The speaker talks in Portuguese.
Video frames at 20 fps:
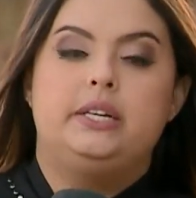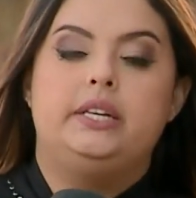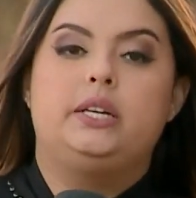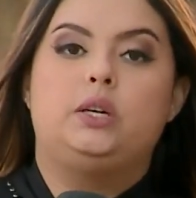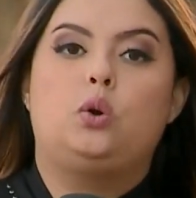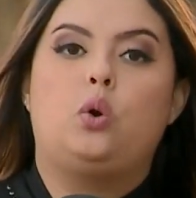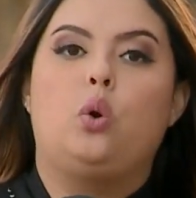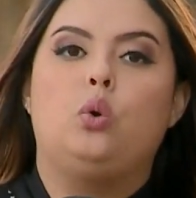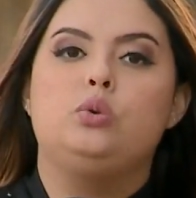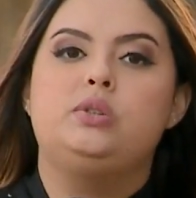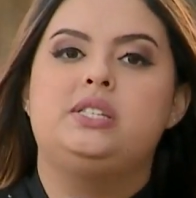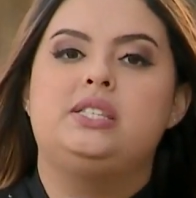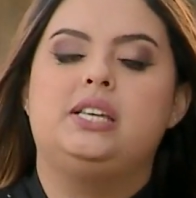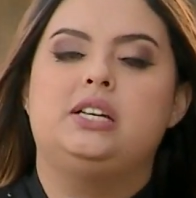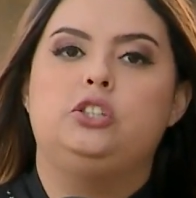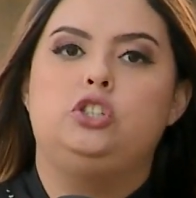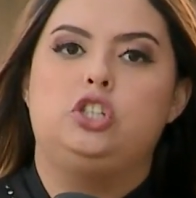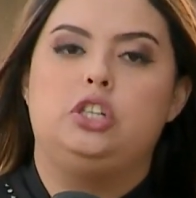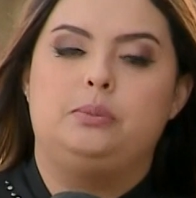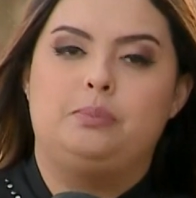e
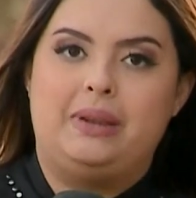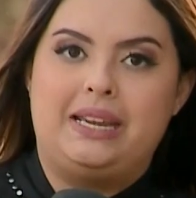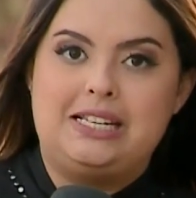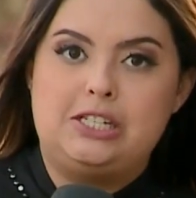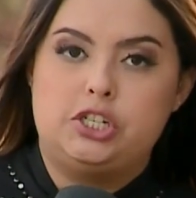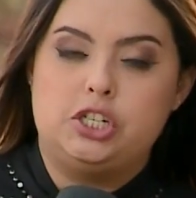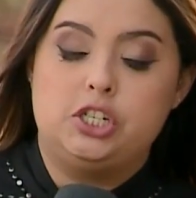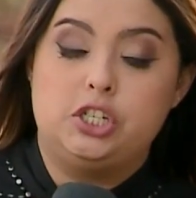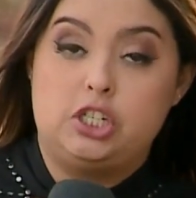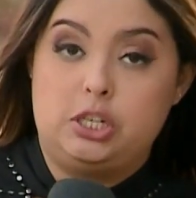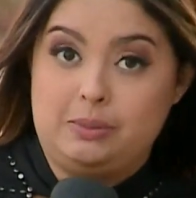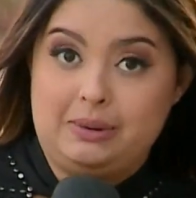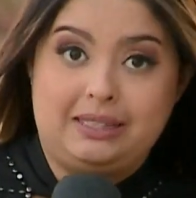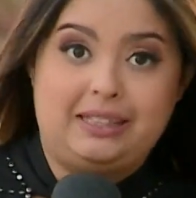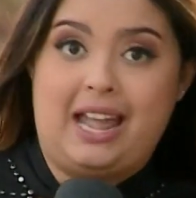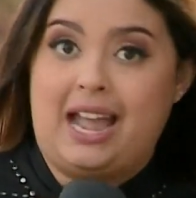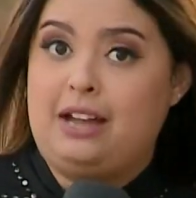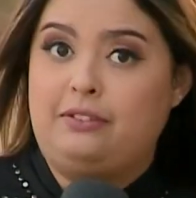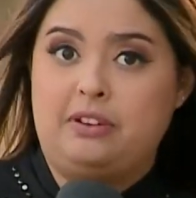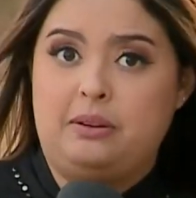constantemente
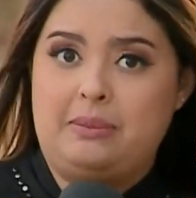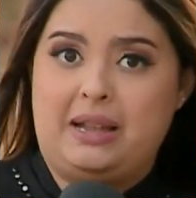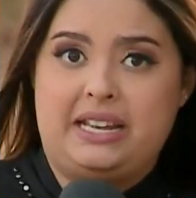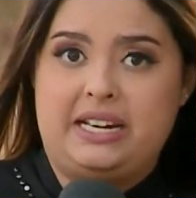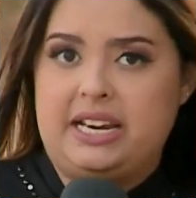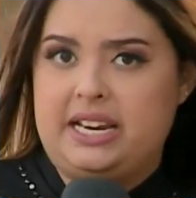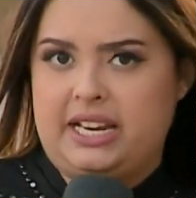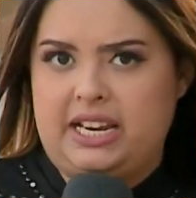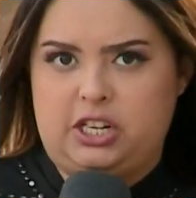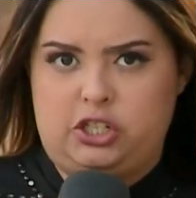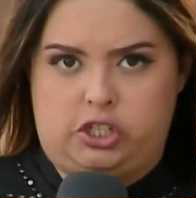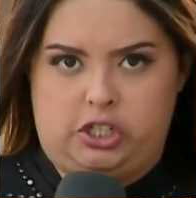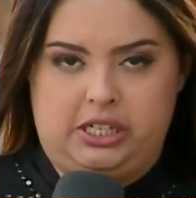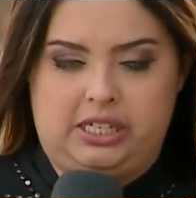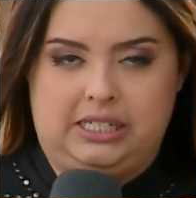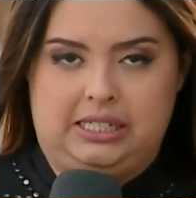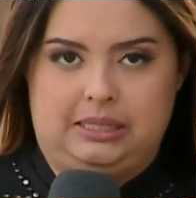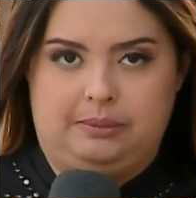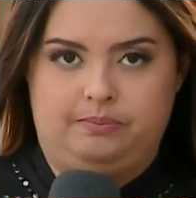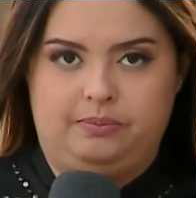intimidava Maria
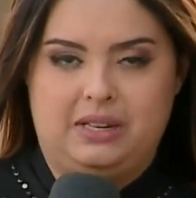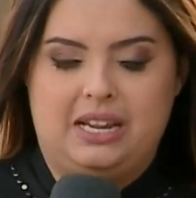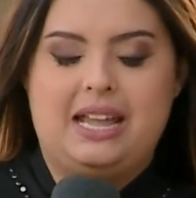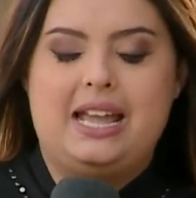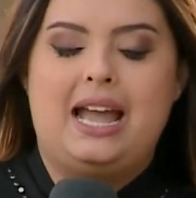Regina.